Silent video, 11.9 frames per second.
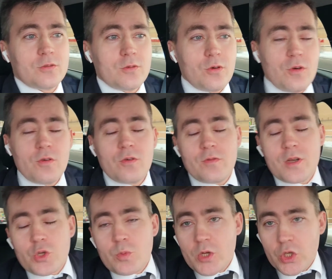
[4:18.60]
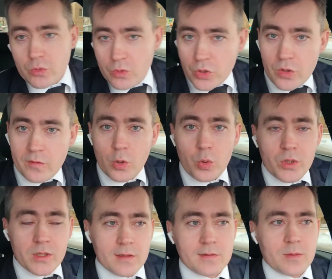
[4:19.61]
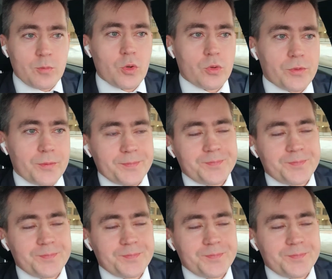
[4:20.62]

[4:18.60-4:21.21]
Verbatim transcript: то вашу машину еще эвакуировать могут.